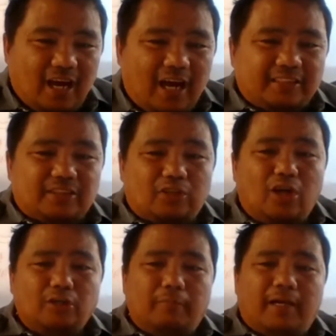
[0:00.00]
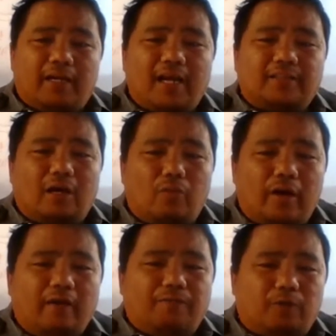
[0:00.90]
has turned my wrath
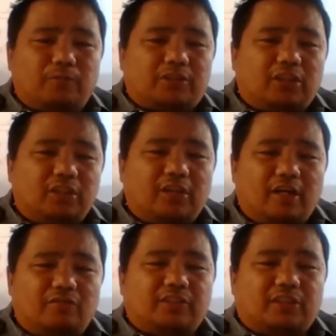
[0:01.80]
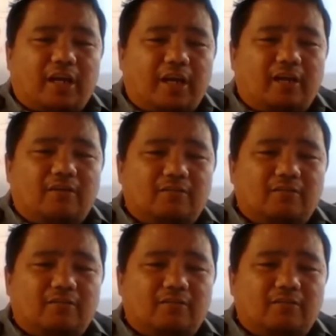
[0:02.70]
away from the children of Israel.